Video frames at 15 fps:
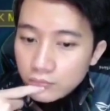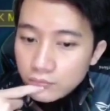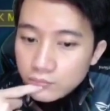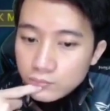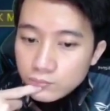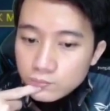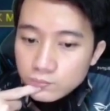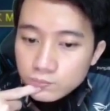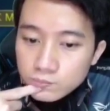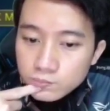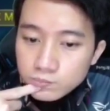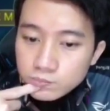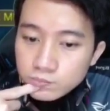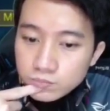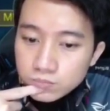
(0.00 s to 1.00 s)

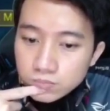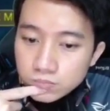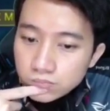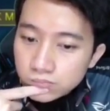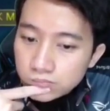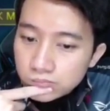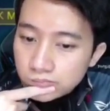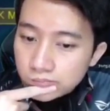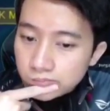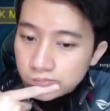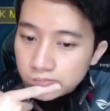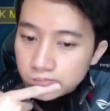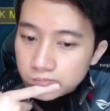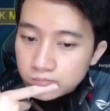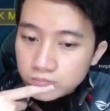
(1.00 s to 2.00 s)

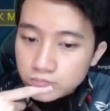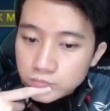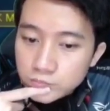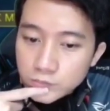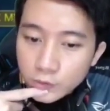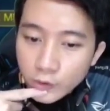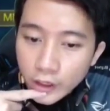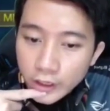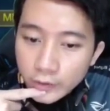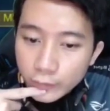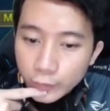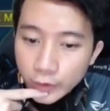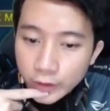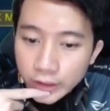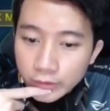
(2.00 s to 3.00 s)
Hmm, win
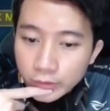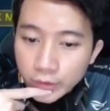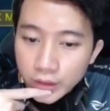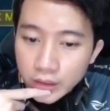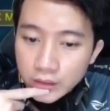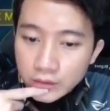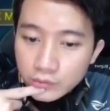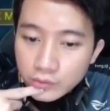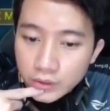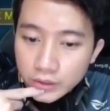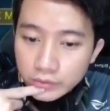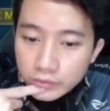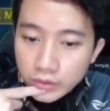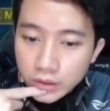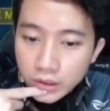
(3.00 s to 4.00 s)
win win win
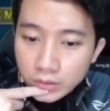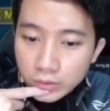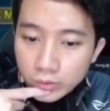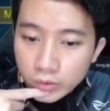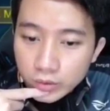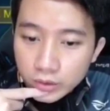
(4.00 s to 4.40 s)
win win.